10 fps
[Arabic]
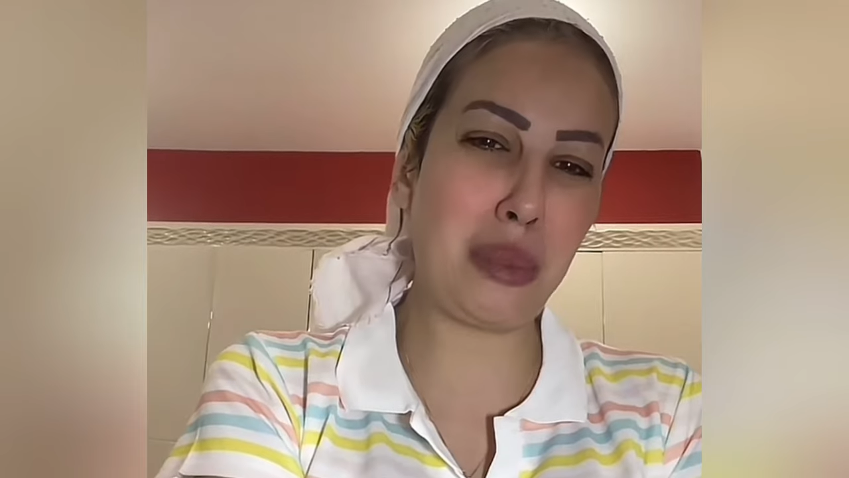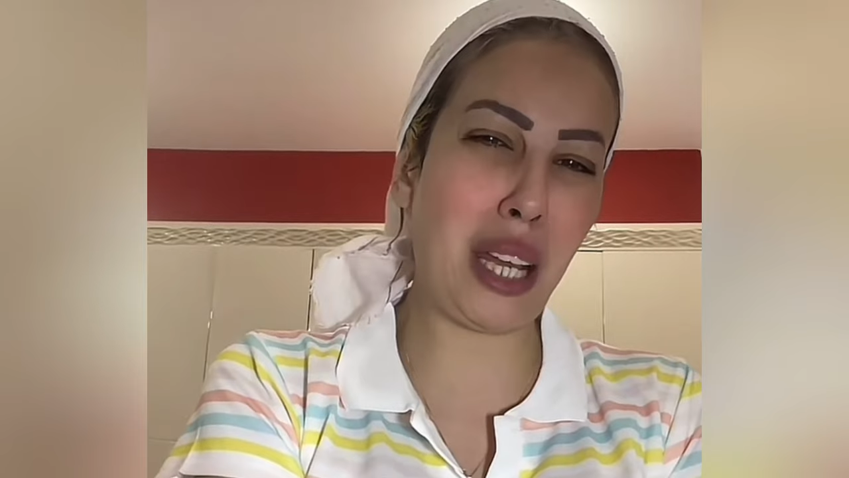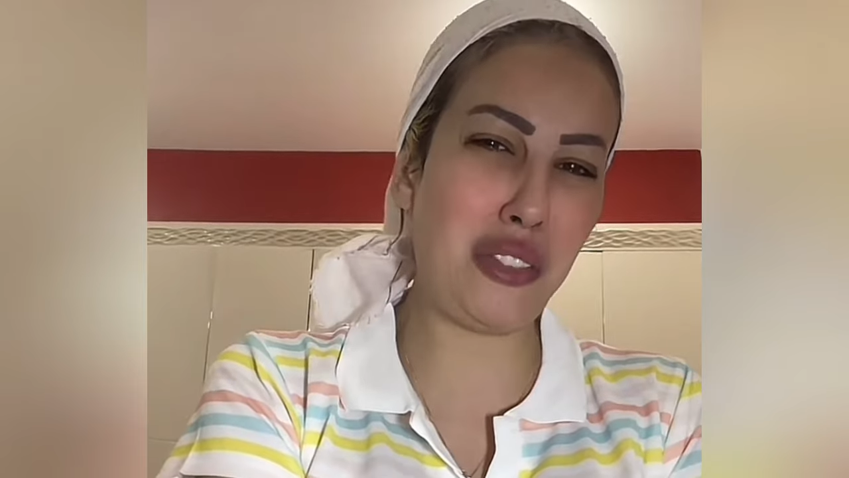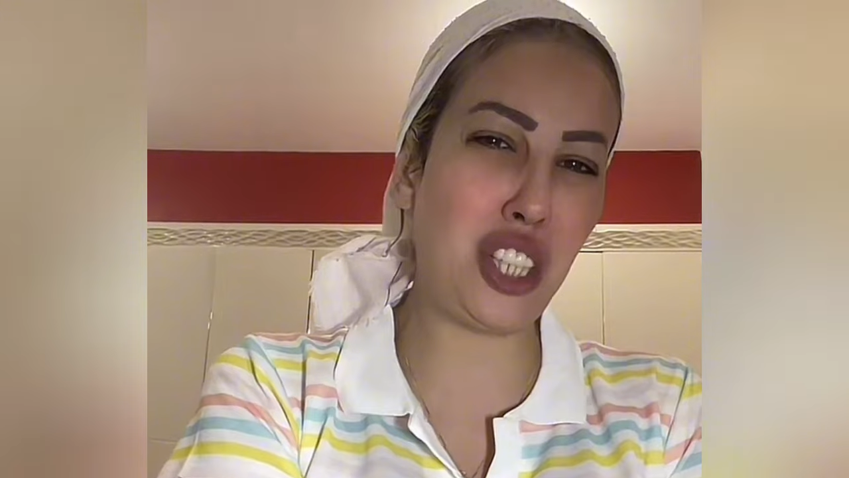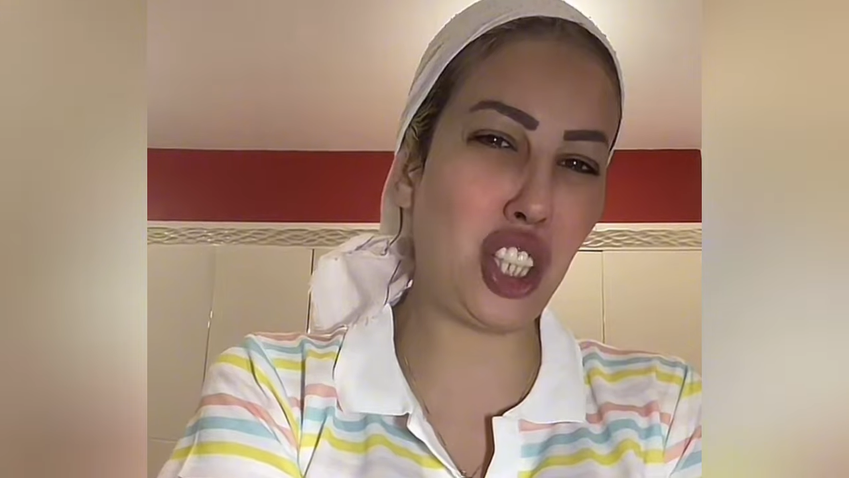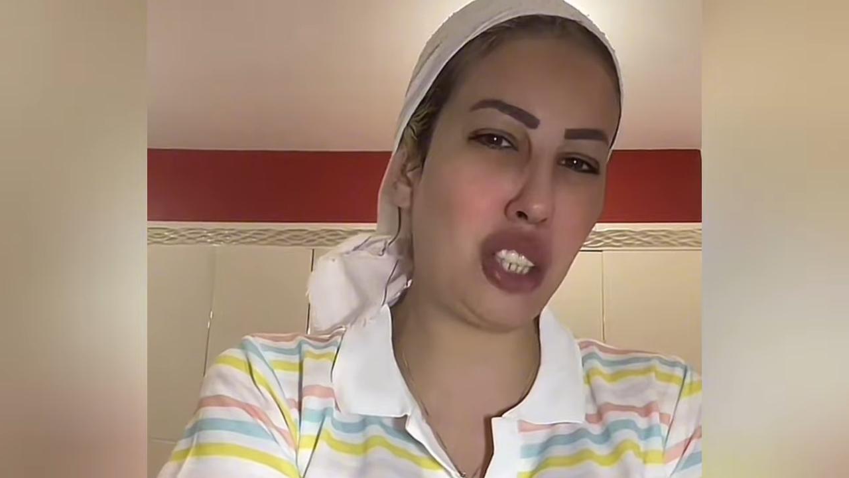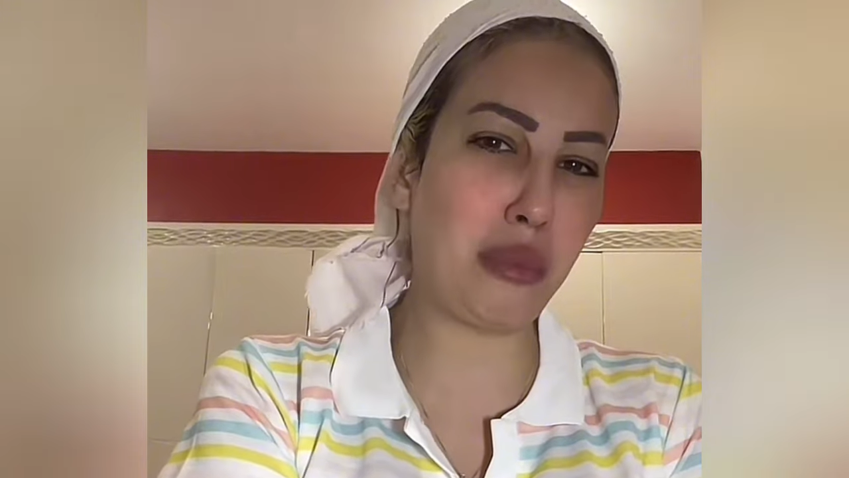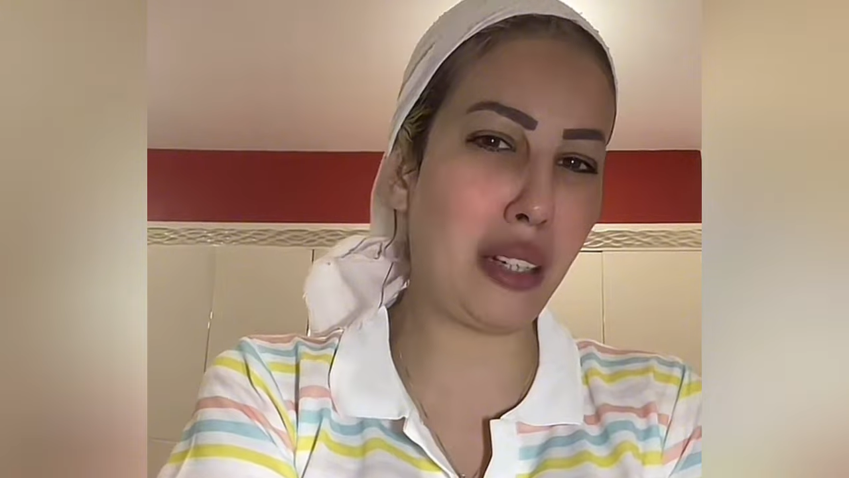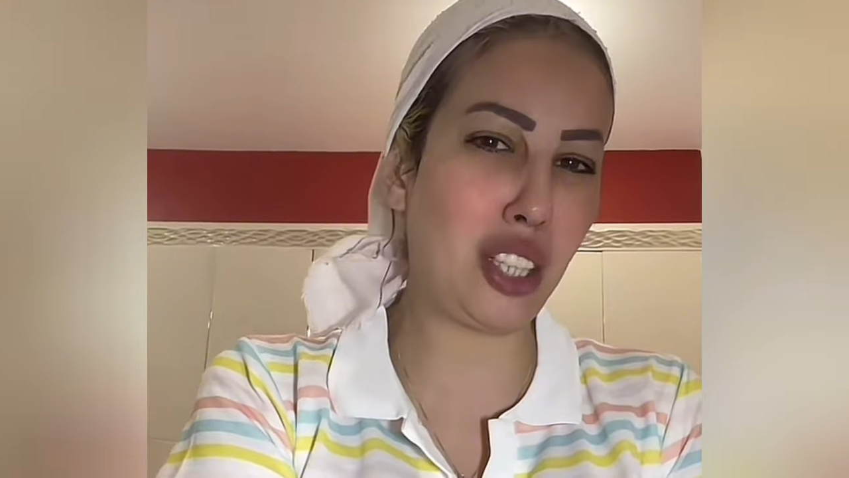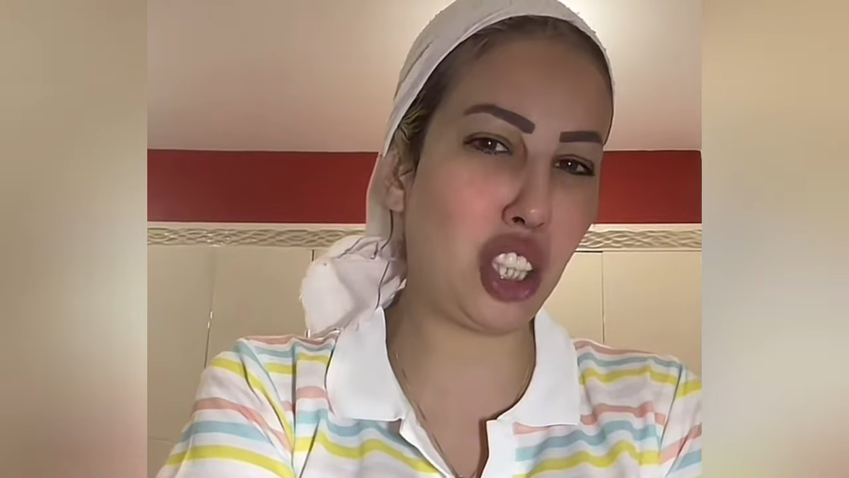كتبقى فيا
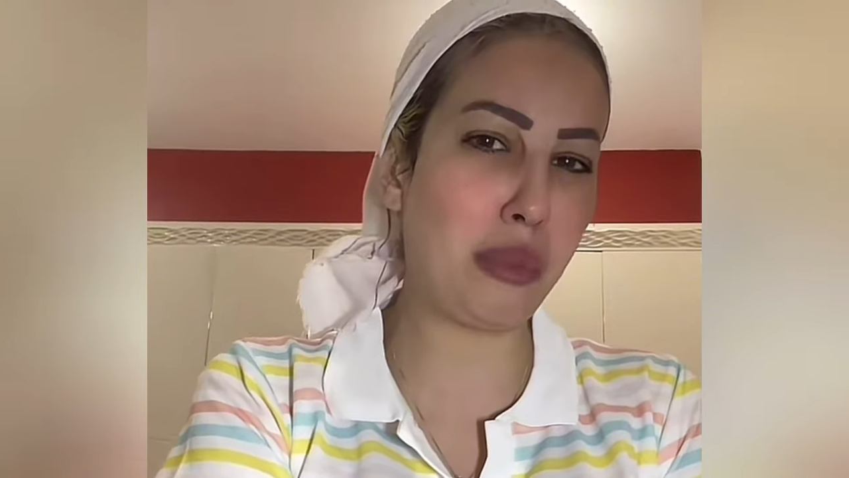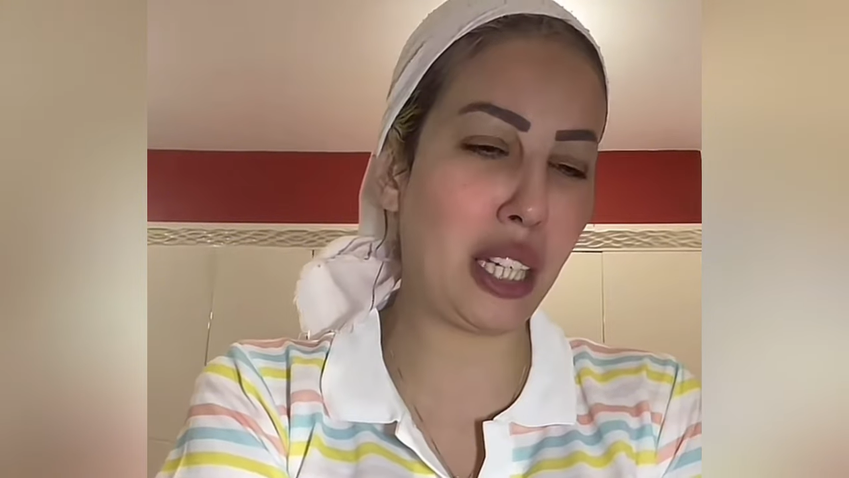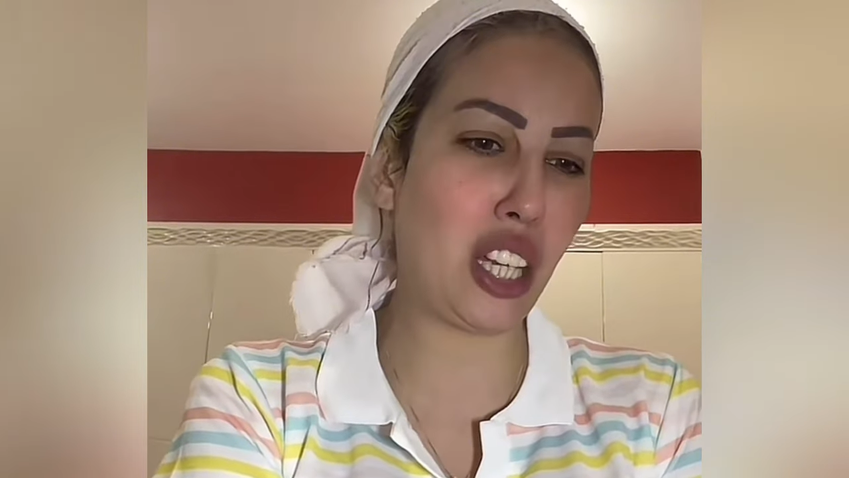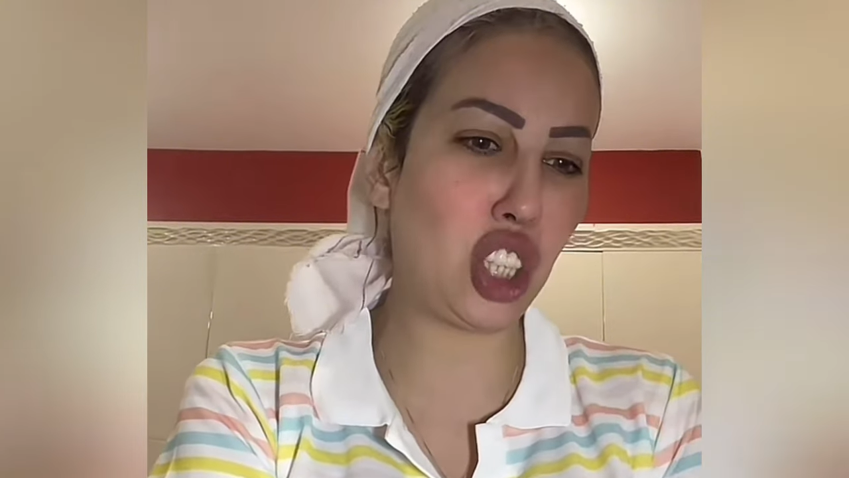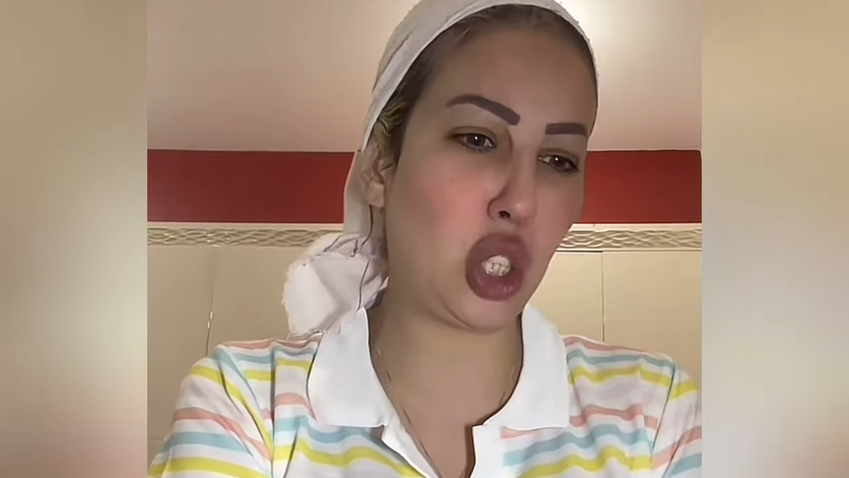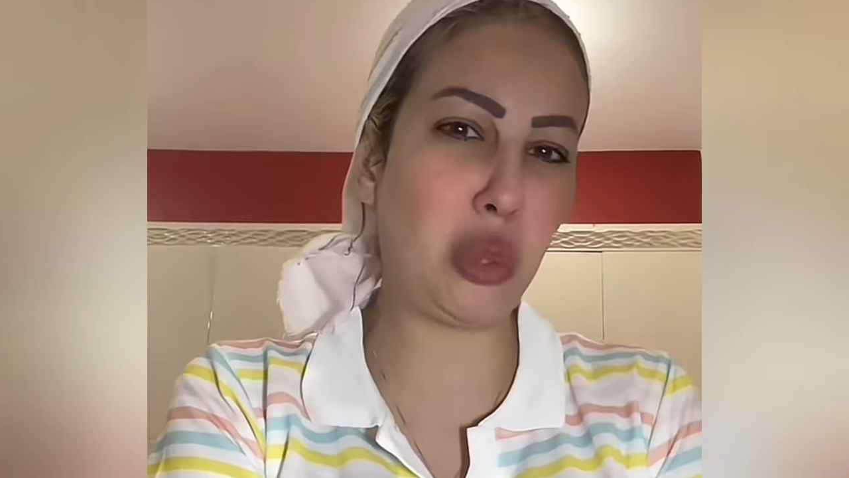شي مره شي مره